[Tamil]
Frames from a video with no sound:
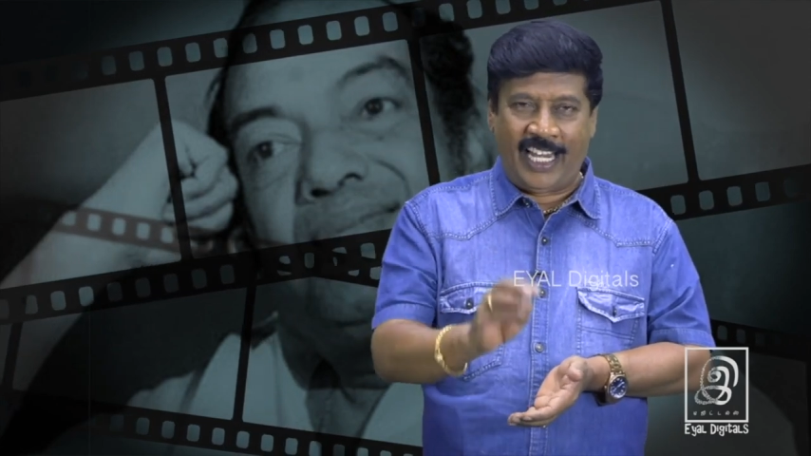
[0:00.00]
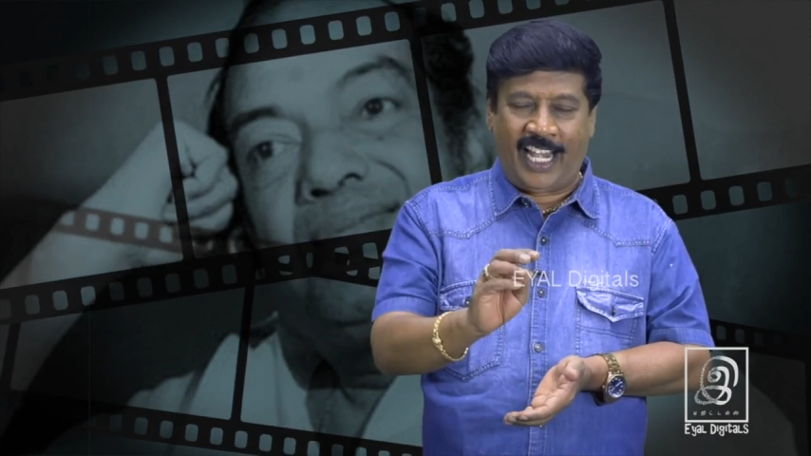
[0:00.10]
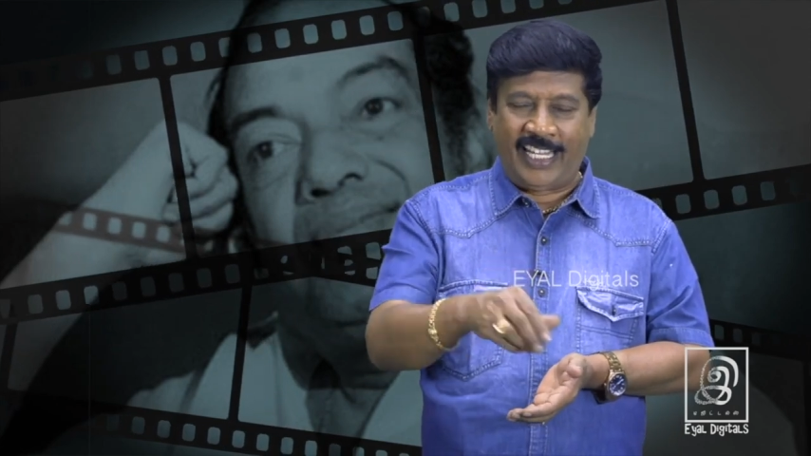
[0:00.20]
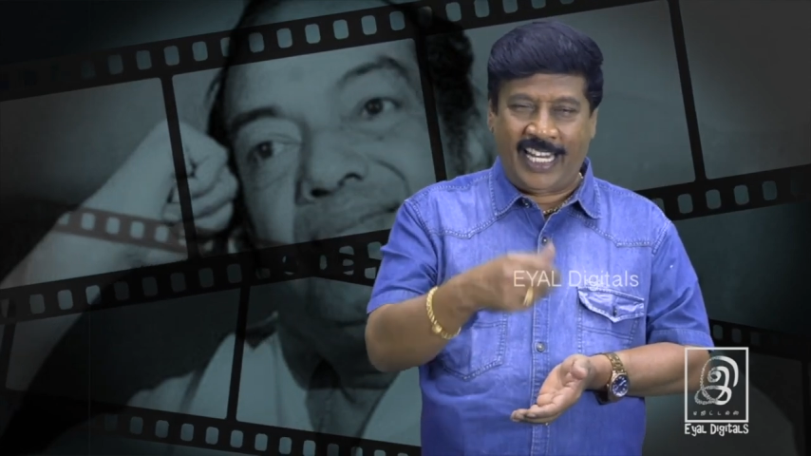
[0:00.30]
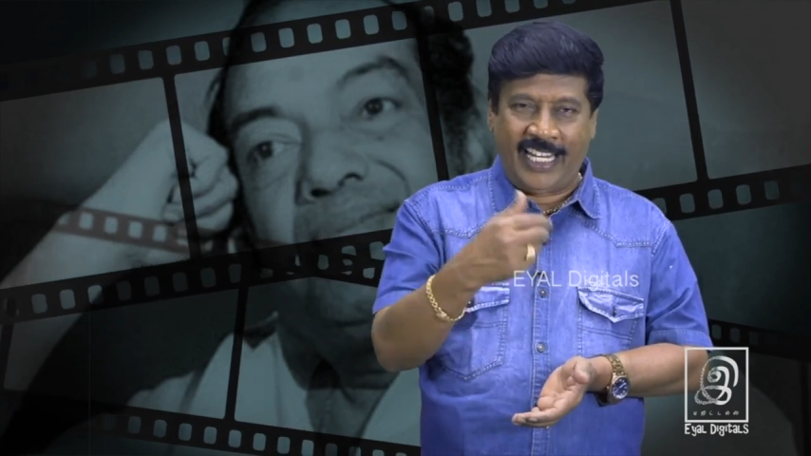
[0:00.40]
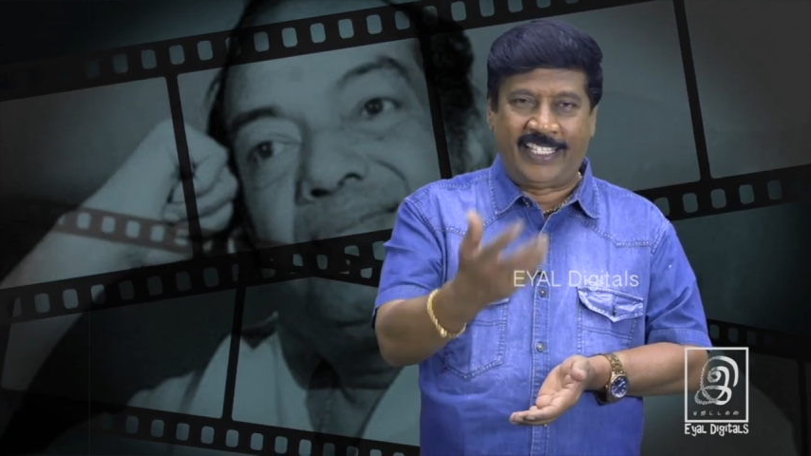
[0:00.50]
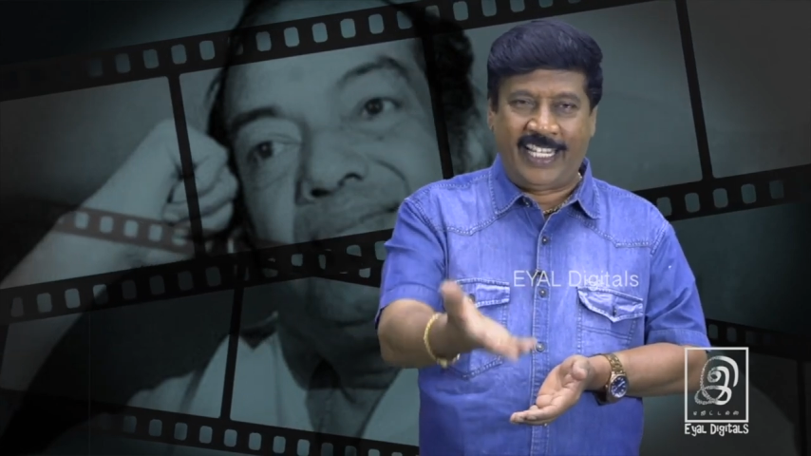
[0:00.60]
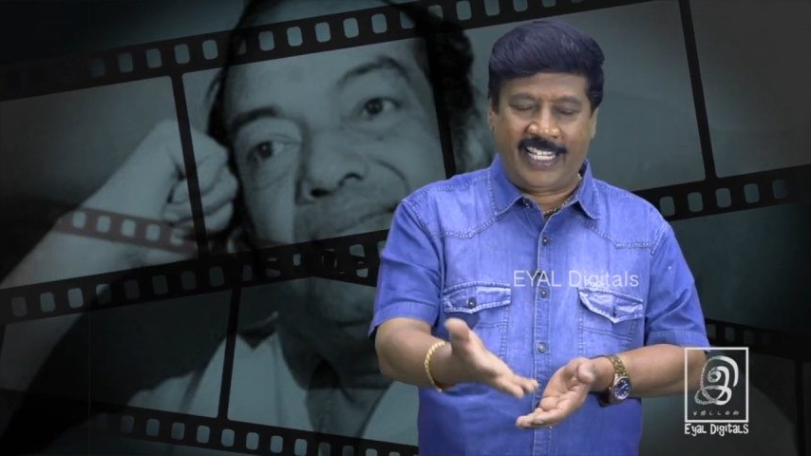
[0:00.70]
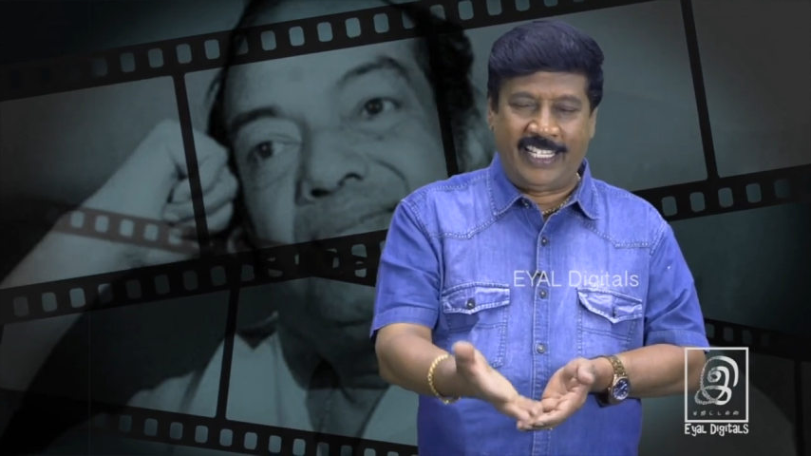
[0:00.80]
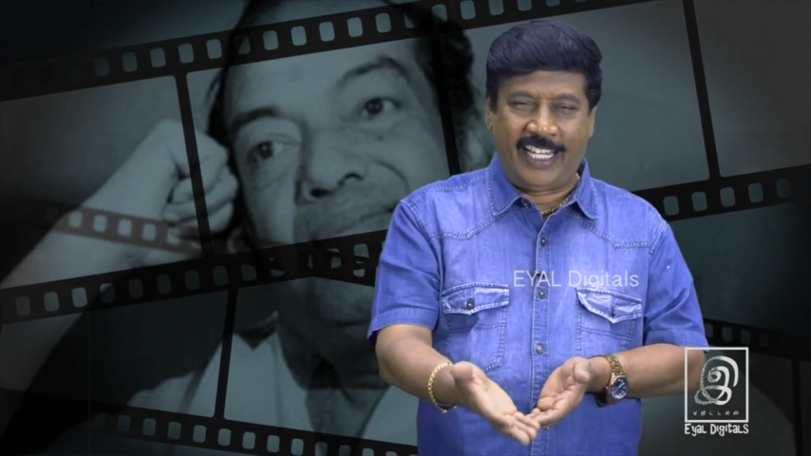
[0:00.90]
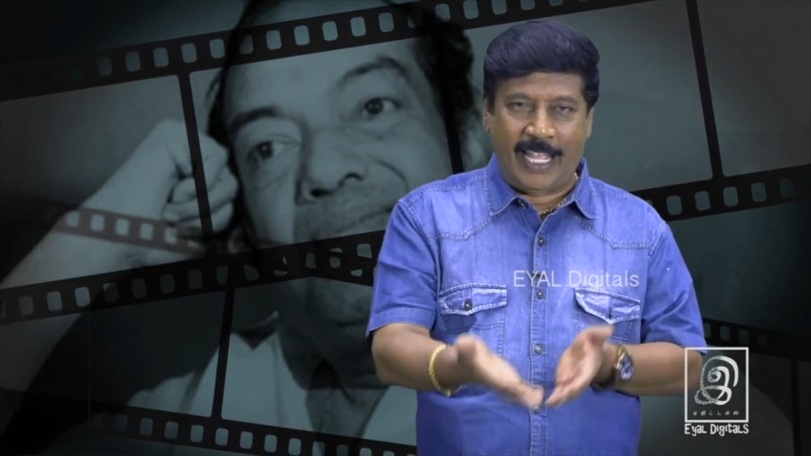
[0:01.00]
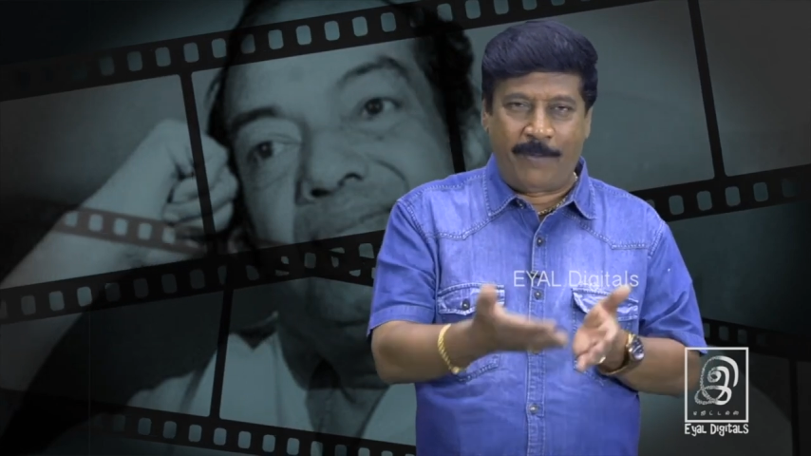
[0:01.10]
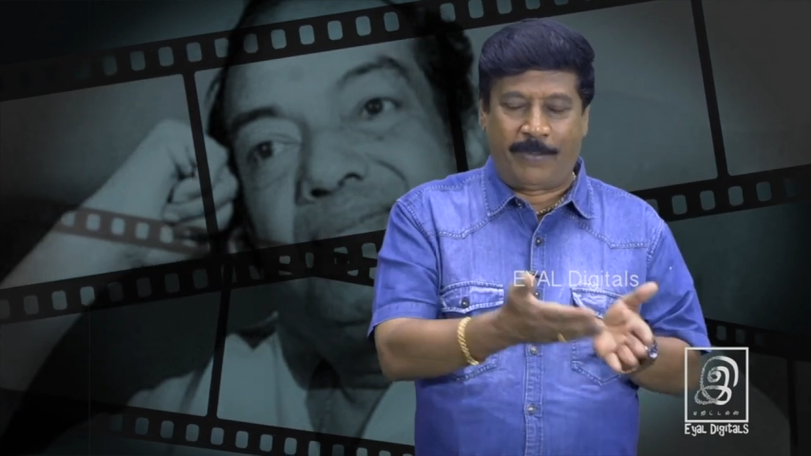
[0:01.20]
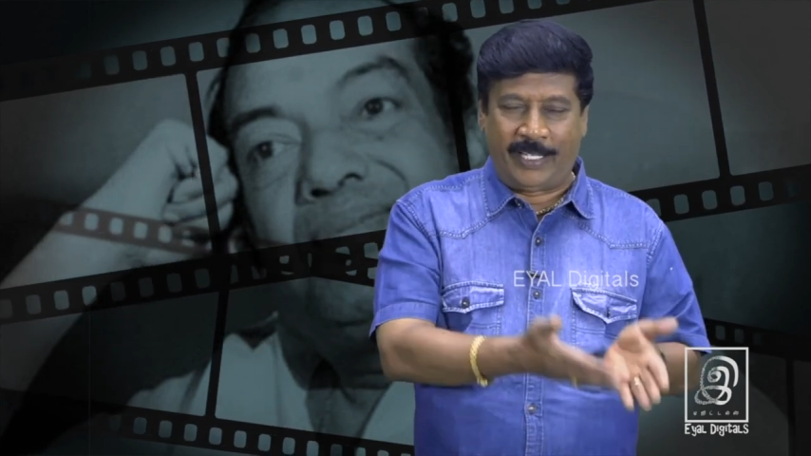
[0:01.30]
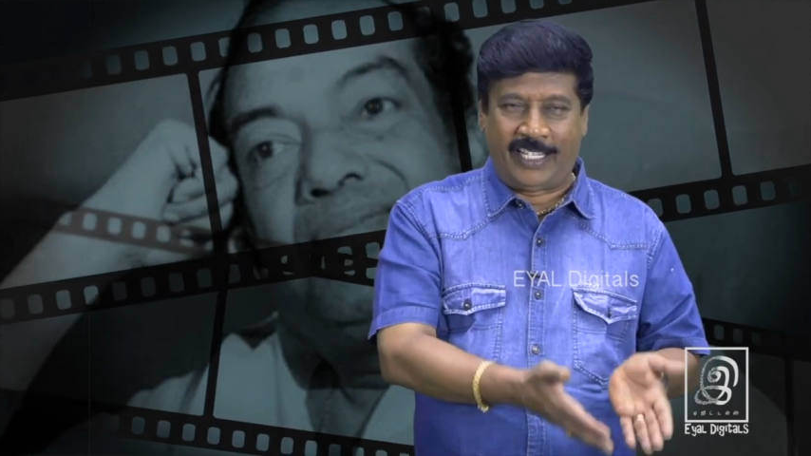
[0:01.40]
நாளைக்கு என்ன செய்யறது
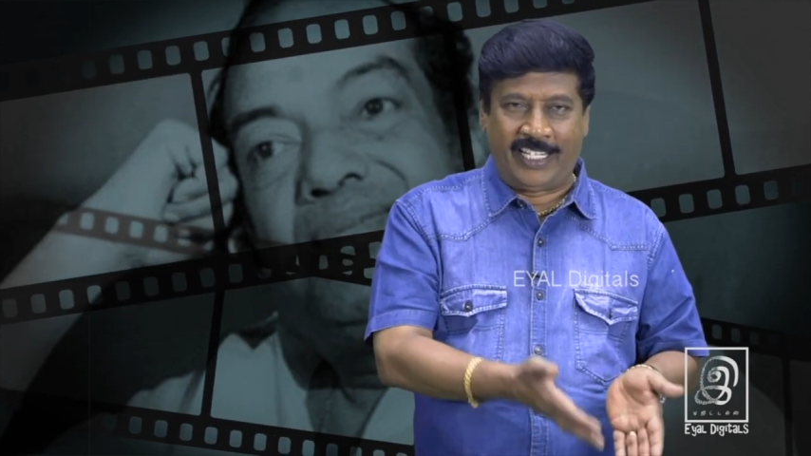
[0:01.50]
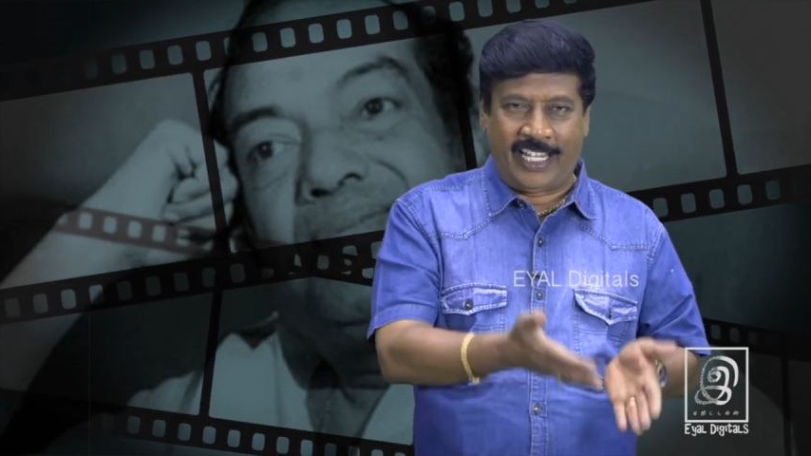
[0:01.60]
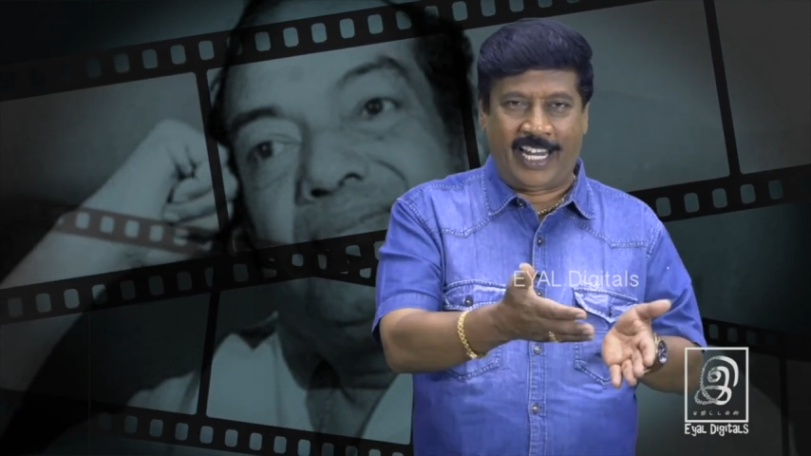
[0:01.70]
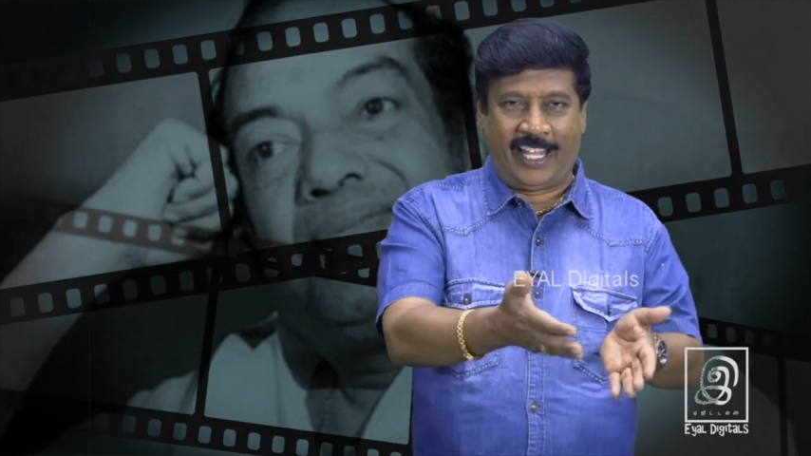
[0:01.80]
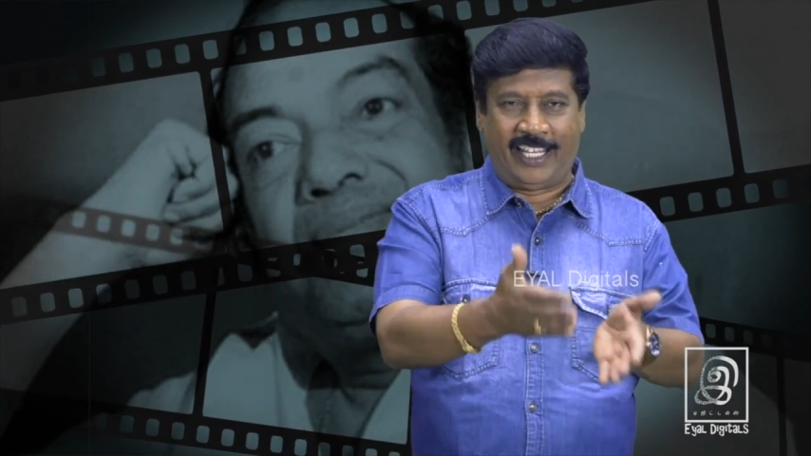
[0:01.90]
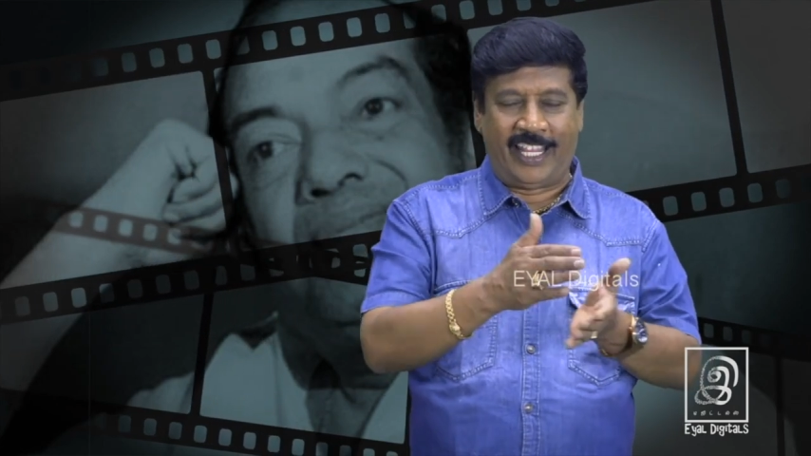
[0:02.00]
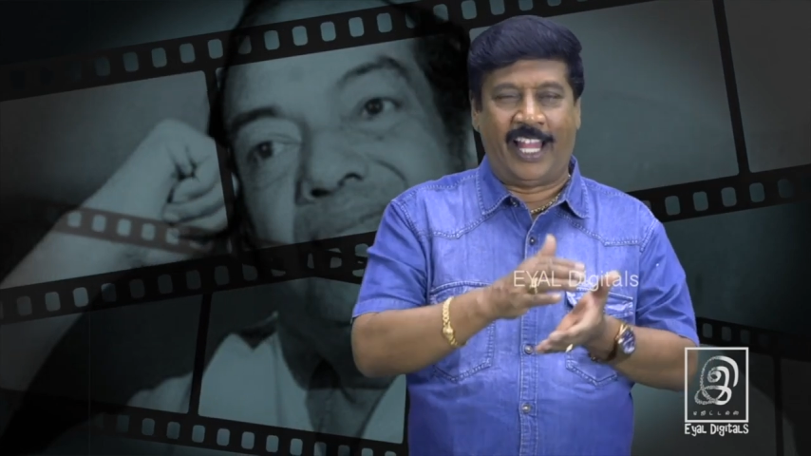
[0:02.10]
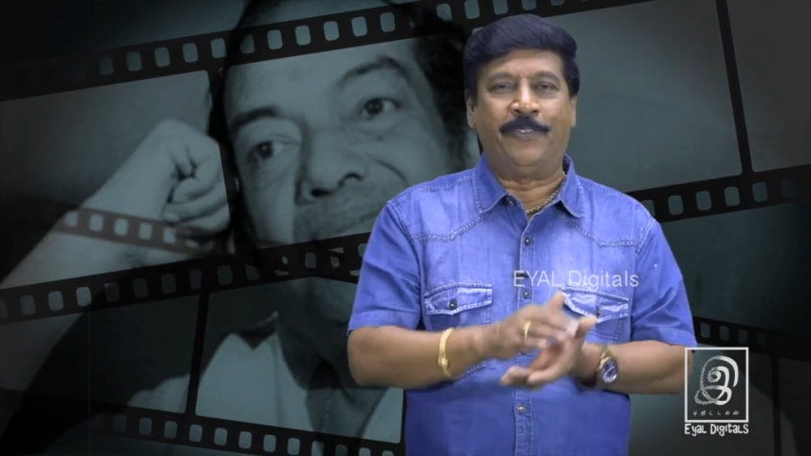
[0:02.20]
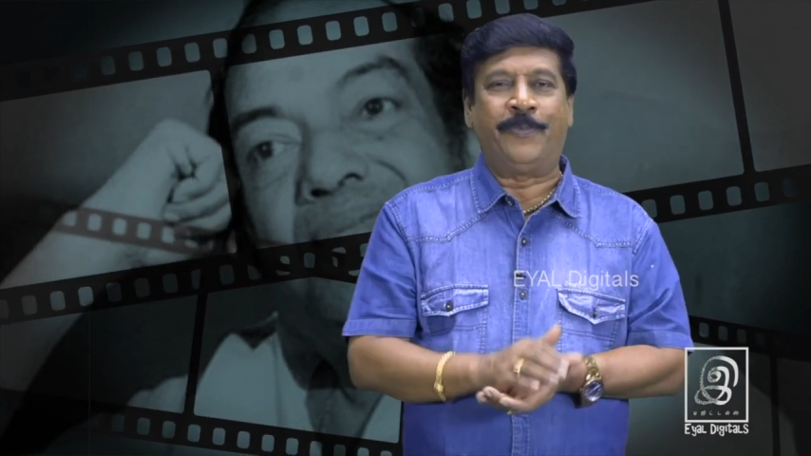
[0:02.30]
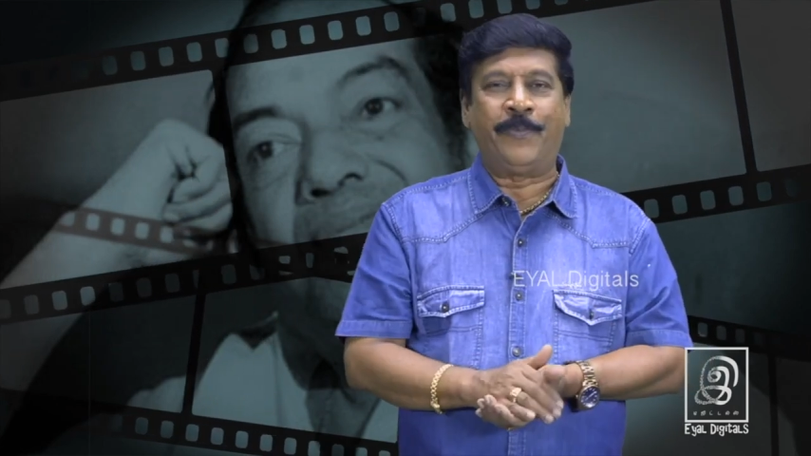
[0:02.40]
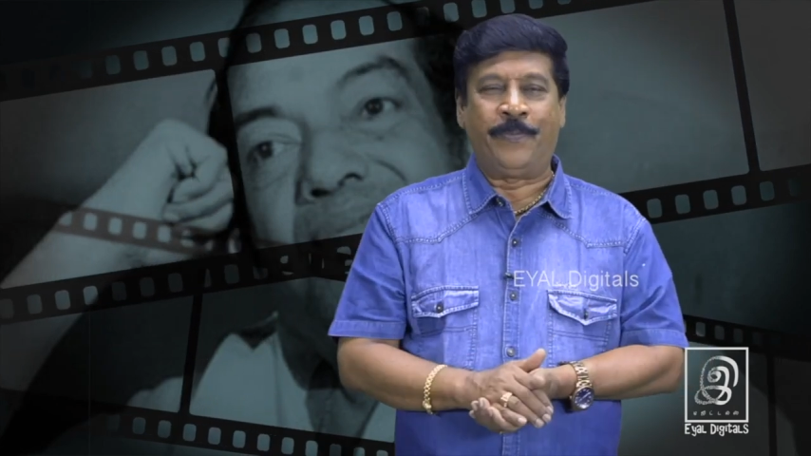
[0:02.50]
தெரியாமல் படுத்திருந்தது அதுதான்